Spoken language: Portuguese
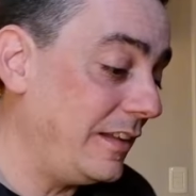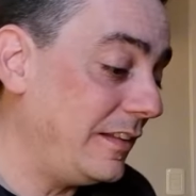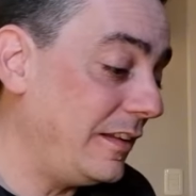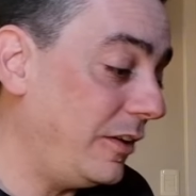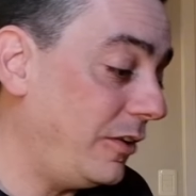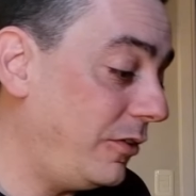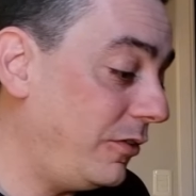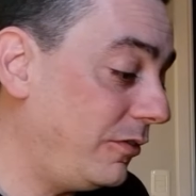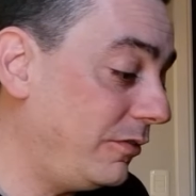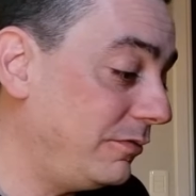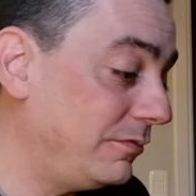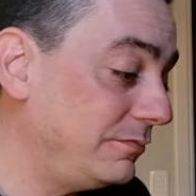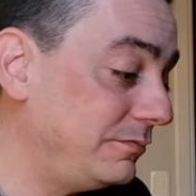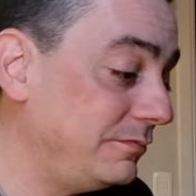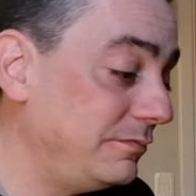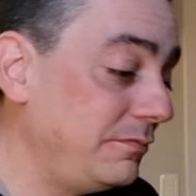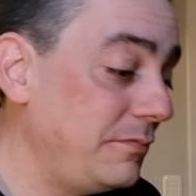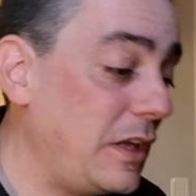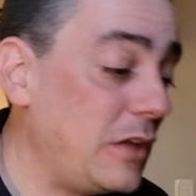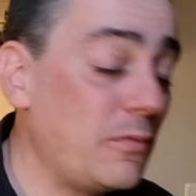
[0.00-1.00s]
Então,
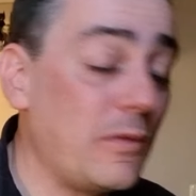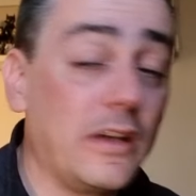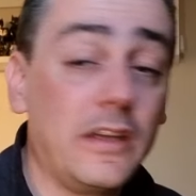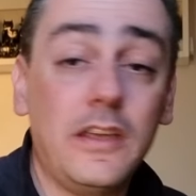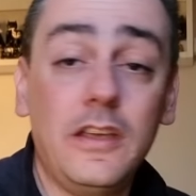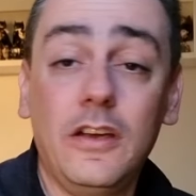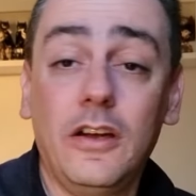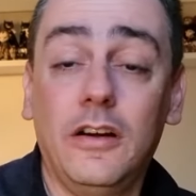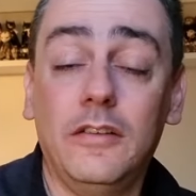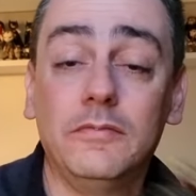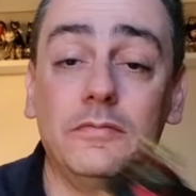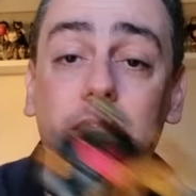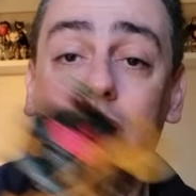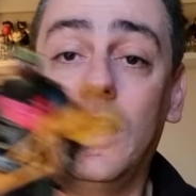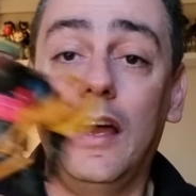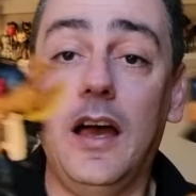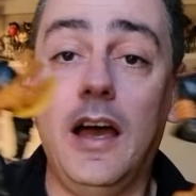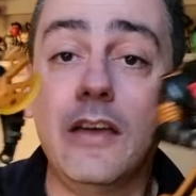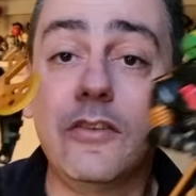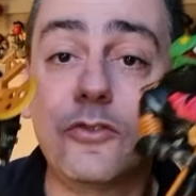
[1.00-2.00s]
mesmo aqui, ó,
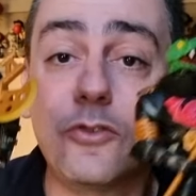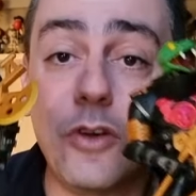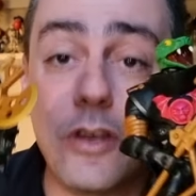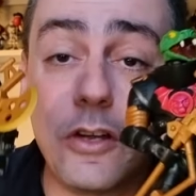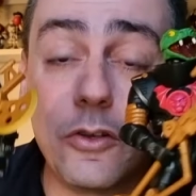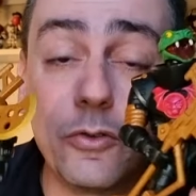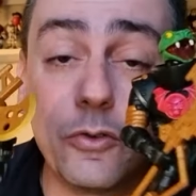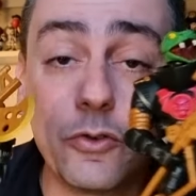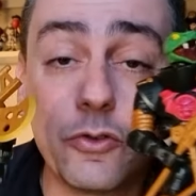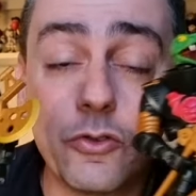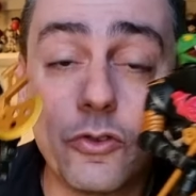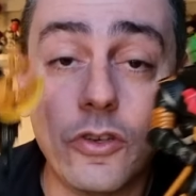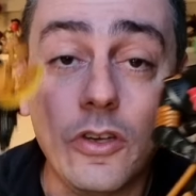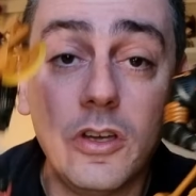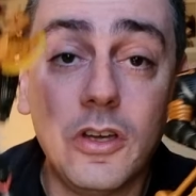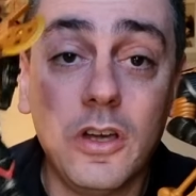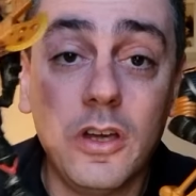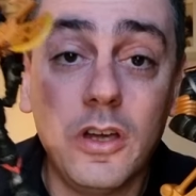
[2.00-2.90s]
a história dos,